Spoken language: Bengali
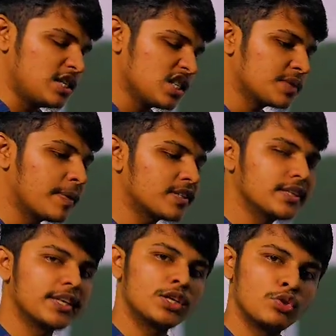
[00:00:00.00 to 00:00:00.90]
সিক্স পার্সেন্ট
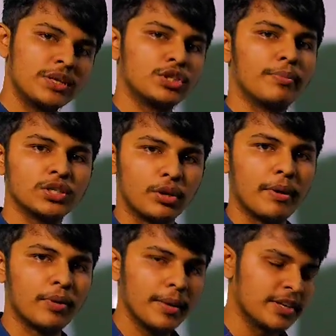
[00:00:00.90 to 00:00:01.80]
থেকে একটু বেশি হওয়ার
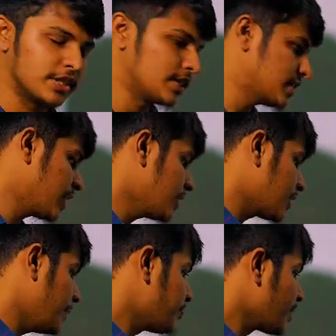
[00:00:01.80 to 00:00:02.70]
সম্ভাবনাই বেশি সেক্ষেত্রে